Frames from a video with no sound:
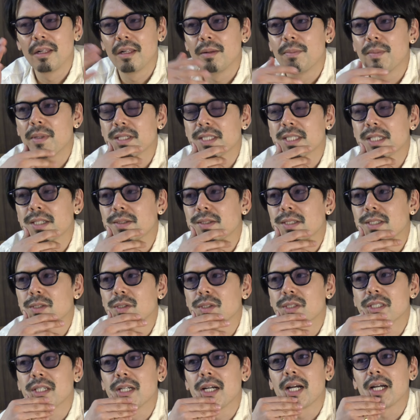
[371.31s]
まあ、サングラス
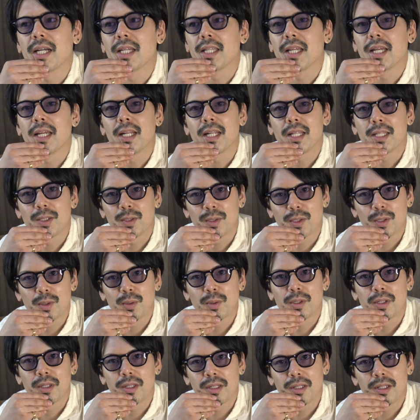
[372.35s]
としてかけたいなって言った
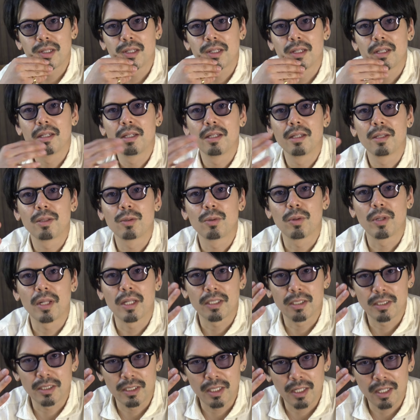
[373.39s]
時にドな
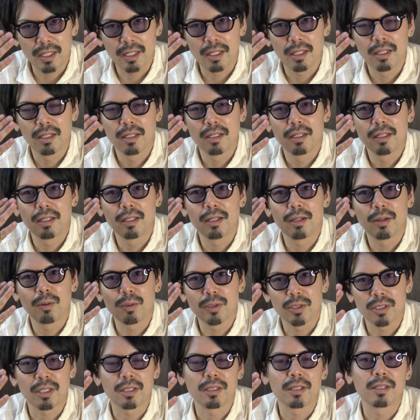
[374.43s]
しで、えー、欲
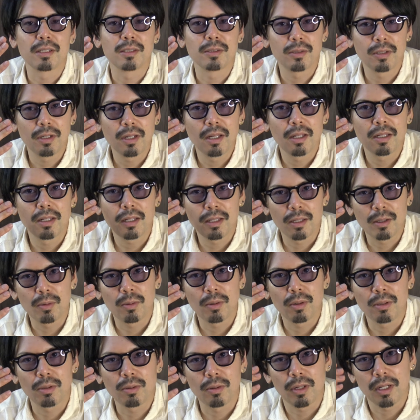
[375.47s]
しかったんですよねなんでこ
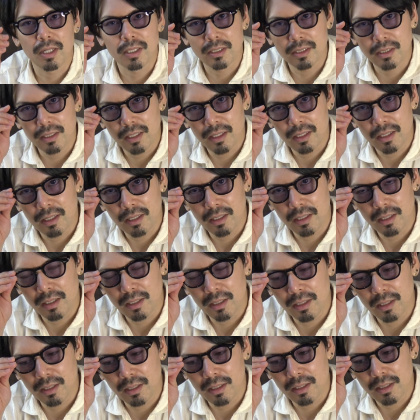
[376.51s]
れドなしで、
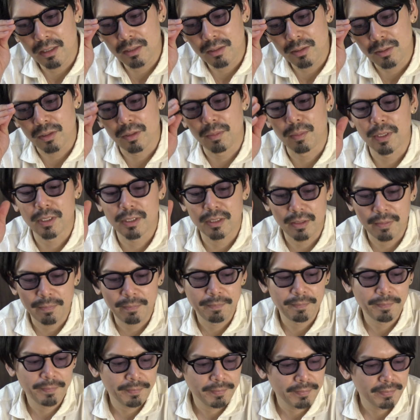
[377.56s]
えー、作りました
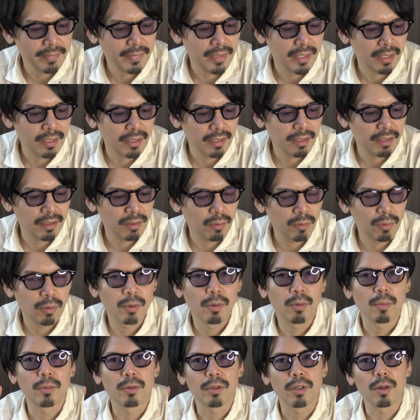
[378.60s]
この
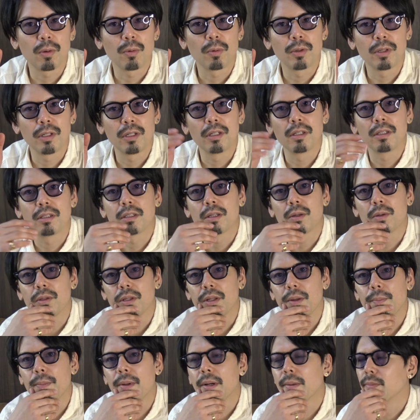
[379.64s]
色も結構気に入ってたの
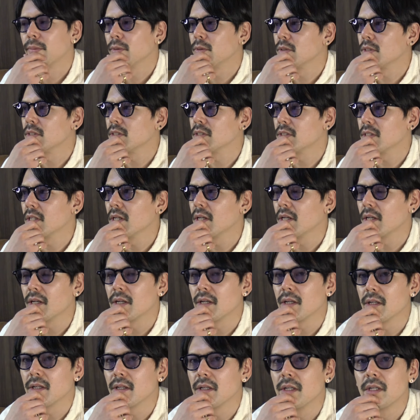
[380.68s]
でパープルですね、は
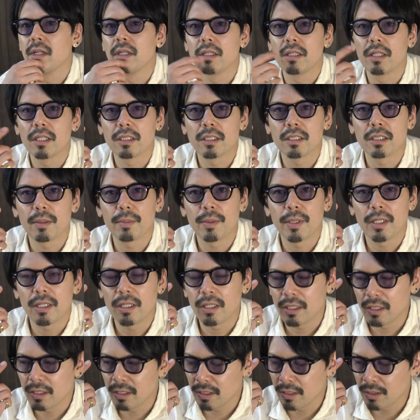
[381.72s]
い、でちなみ
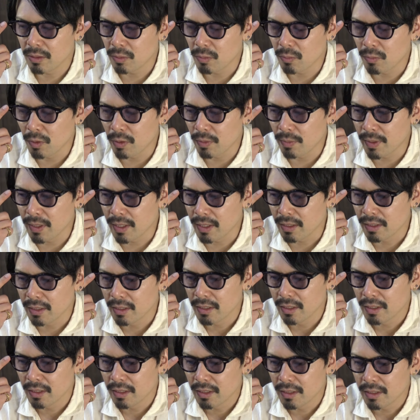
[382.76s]
に、えーと、これは、
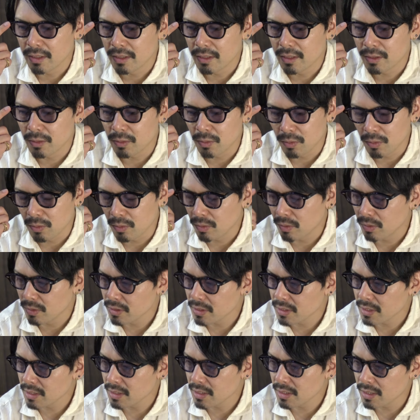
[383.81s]
えーと、
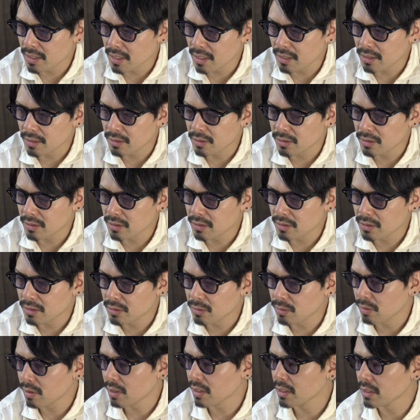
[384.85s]
前回
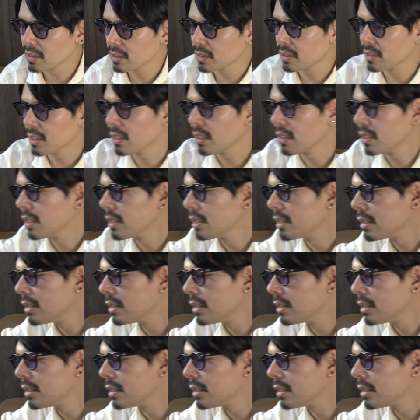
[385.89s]
紹介した